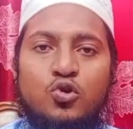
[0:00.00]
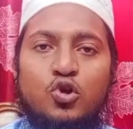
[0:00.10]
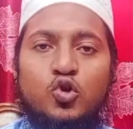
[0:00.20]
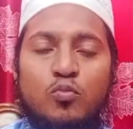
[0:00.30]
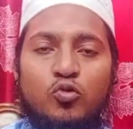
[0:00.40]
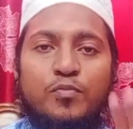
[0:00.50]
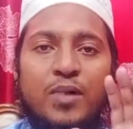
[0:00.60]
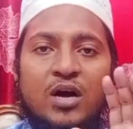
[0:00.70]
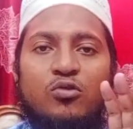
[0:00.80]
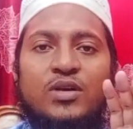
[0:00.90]
দর্শক মোট
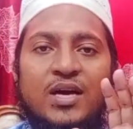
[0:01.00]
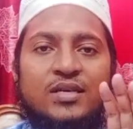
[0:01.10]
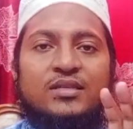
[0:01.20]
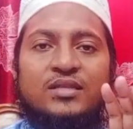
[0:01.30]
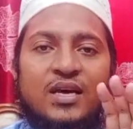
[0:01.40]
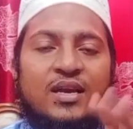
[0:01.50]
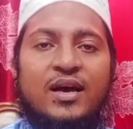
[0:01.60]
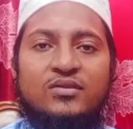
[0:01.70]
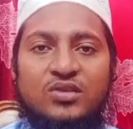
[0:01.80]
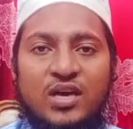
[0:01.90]
বারোটা স্থান
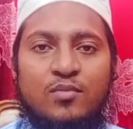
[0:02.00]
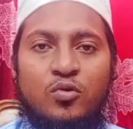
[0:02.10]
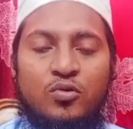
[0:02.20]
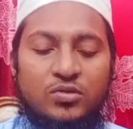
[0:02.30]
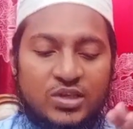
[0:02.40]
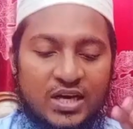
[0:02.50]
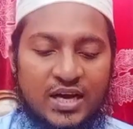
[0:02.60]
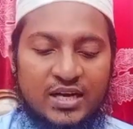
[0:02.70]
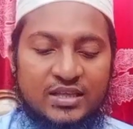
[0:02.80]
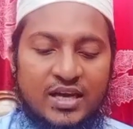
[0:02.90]
আছে এমন
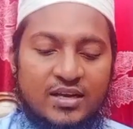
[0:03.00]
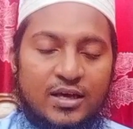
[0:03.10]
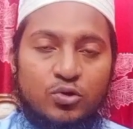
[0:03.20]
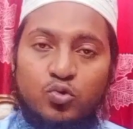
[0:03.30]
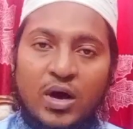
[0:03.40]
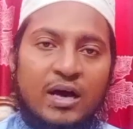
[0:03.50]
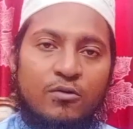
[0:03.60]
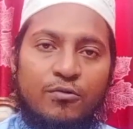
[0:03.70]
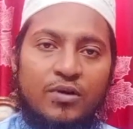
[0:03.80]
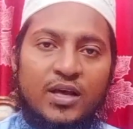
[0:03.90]
যেখানে দাঁড়িয়ে দোয়া
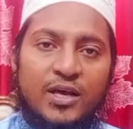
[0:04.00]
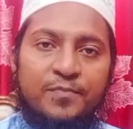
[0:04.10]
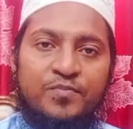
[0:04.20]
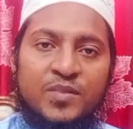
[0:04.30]
করলে